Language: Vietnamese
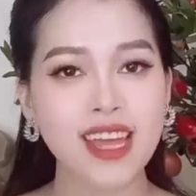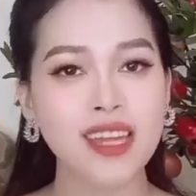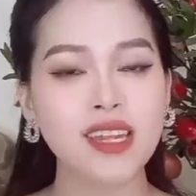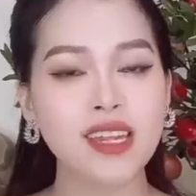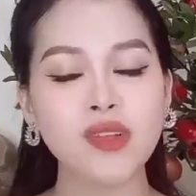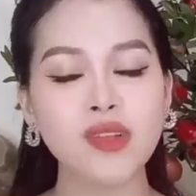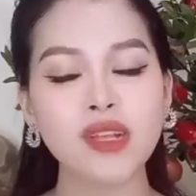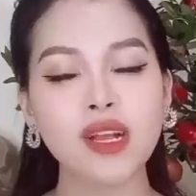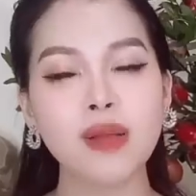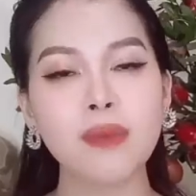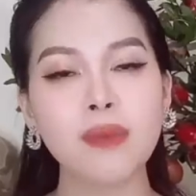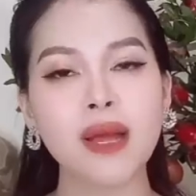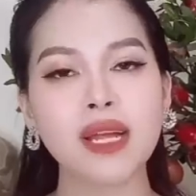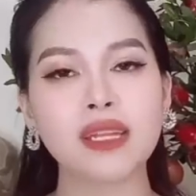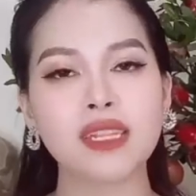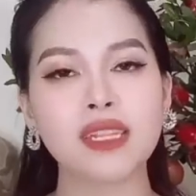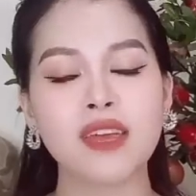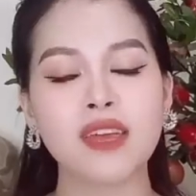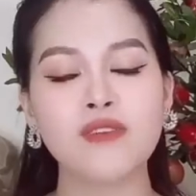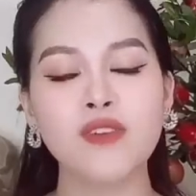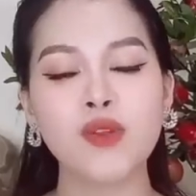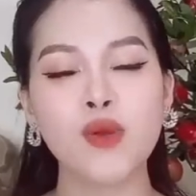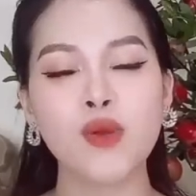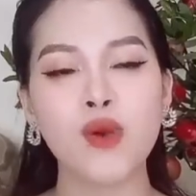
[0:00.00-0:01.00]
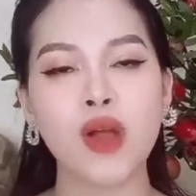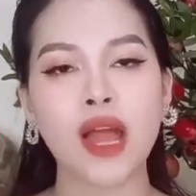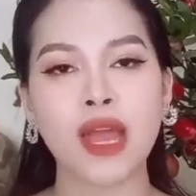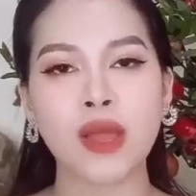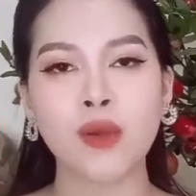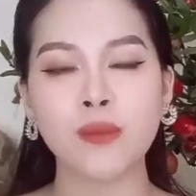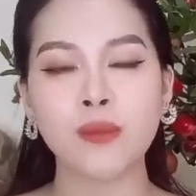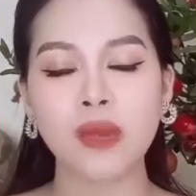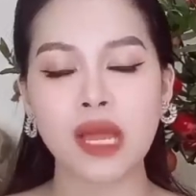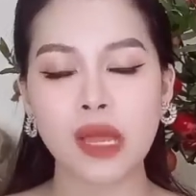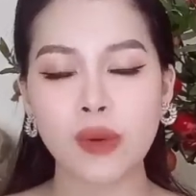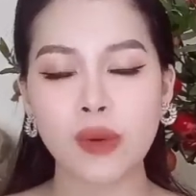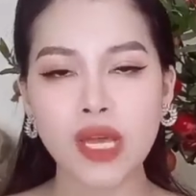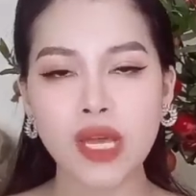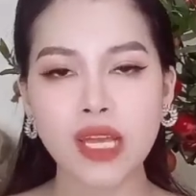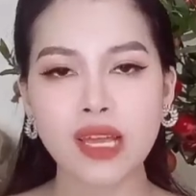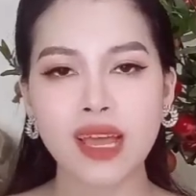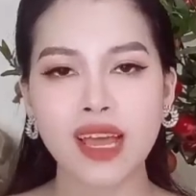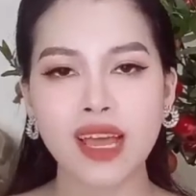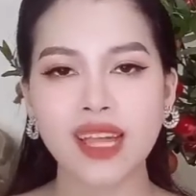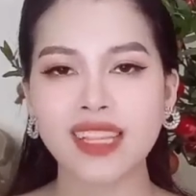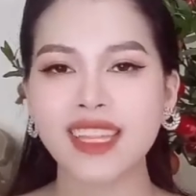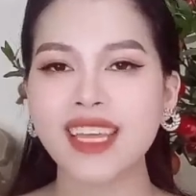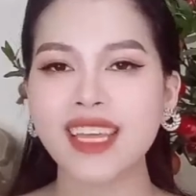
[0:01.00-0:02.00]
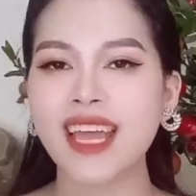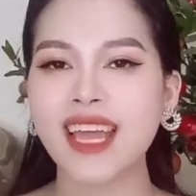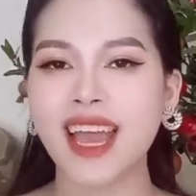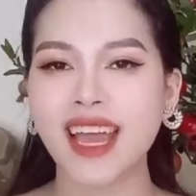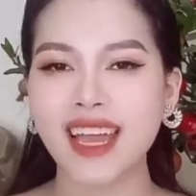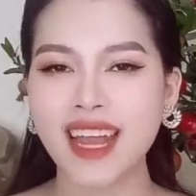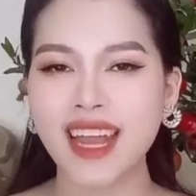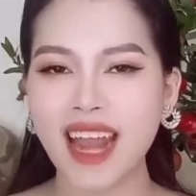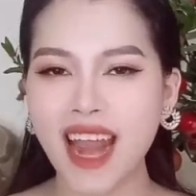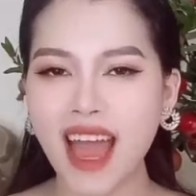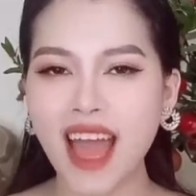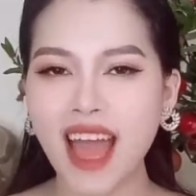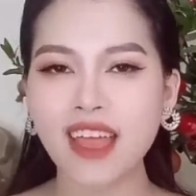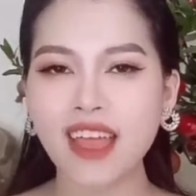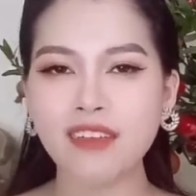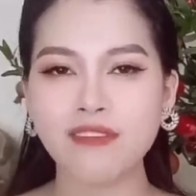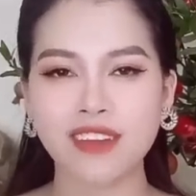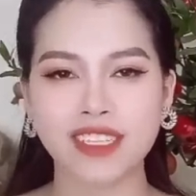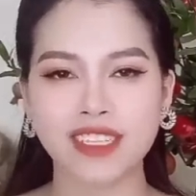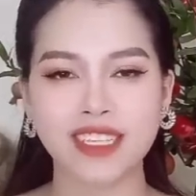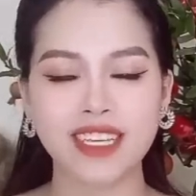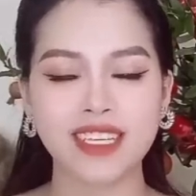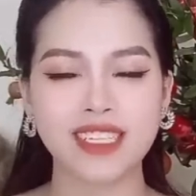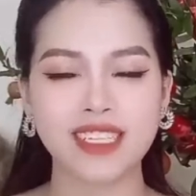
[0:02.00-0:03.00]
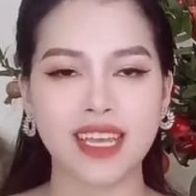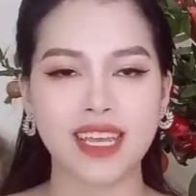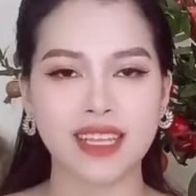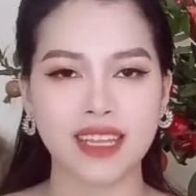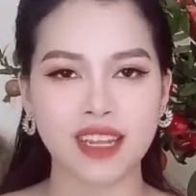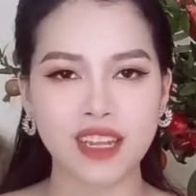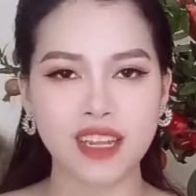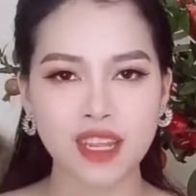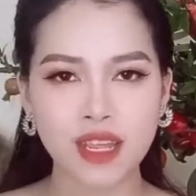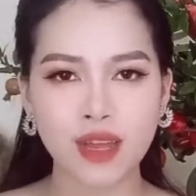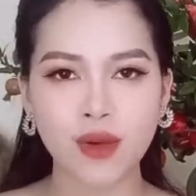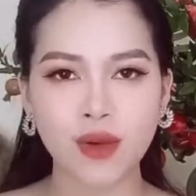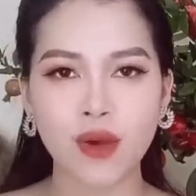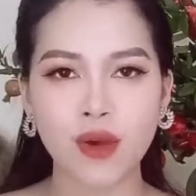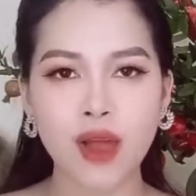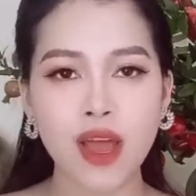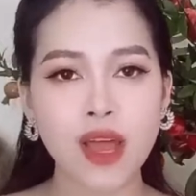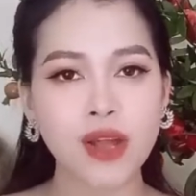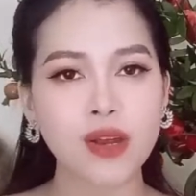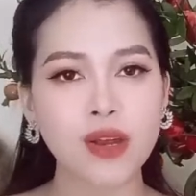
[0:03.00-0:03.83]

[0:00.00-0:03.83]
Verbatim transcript: Nếu như các bạn thấy video ngày hôm nay hữu ích thì hãy like và chia sẻ thật nhiều,